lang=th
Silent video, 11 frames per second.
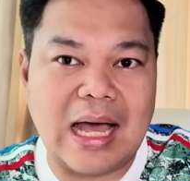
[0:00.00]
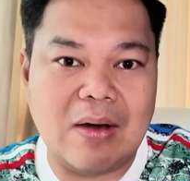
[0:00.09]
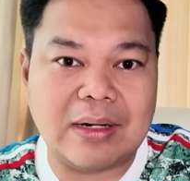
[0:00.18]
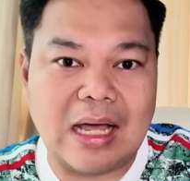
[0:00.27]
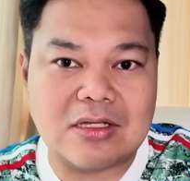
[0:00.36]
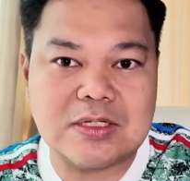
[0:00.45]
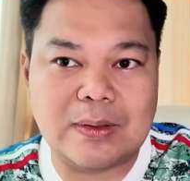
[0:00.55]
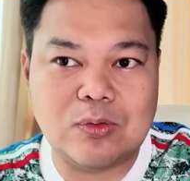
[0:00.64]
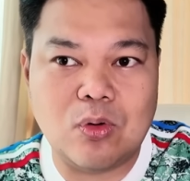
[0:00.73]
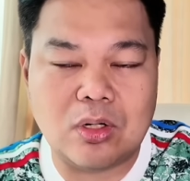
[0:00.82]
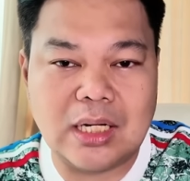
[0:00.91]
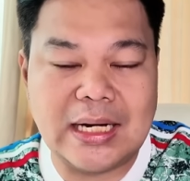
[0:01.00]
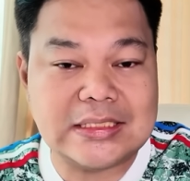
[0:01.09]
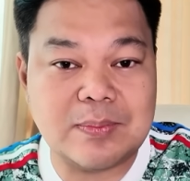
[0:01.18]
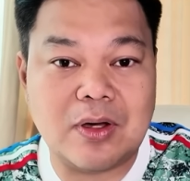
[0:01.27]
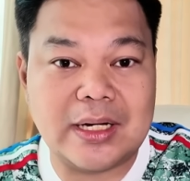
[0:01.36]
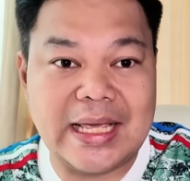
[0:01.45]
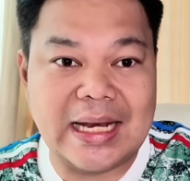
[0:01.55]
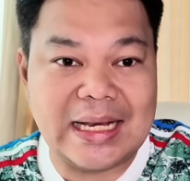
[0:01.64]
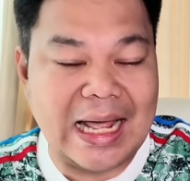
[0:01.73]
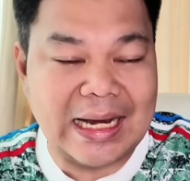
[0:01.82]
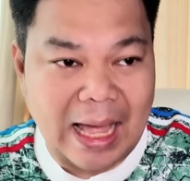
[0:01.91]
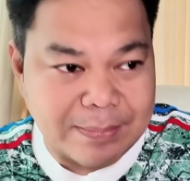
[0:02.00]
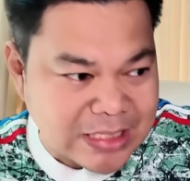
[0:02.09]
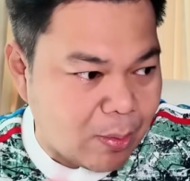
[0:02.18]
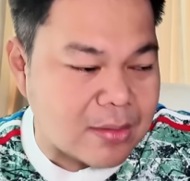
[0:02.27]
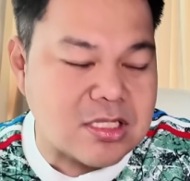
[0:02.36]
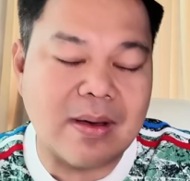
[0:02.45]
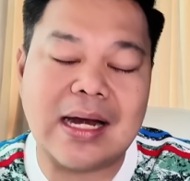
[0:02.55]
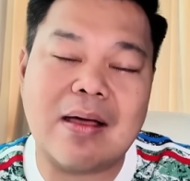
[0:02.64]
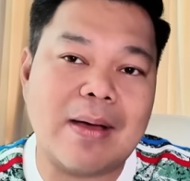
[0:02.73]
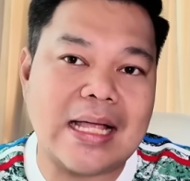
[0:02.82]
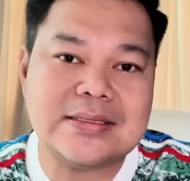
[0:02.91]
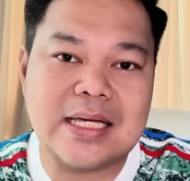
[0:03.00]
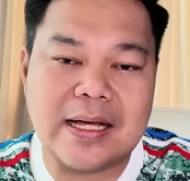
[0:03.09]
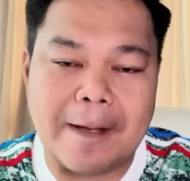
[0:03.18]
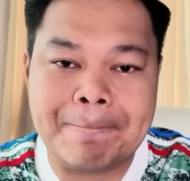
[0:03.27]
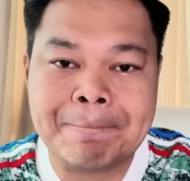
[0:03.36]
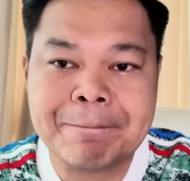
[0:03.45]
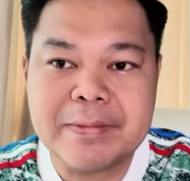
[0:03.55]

ข่าวคราวเชื่อว่าทุกคนก็น่าจะพอได้เห็นแล้วนะครับใจความสำคัญกับการเจอกับ